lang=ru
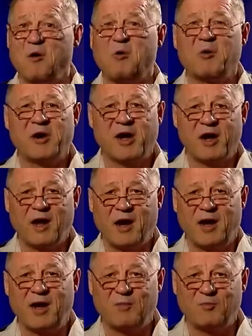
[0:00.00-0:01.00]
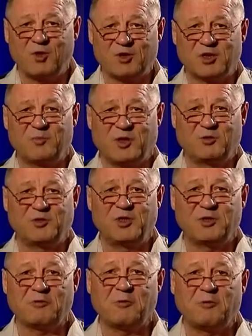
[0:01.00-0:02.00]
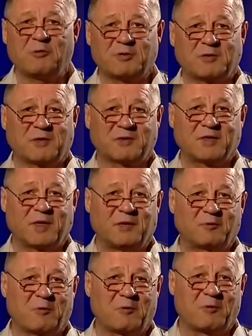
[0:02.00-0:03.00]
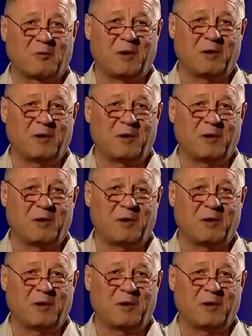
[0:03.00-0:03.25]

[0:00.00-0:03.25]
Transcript: Он реально может получить Оскар за эту роль.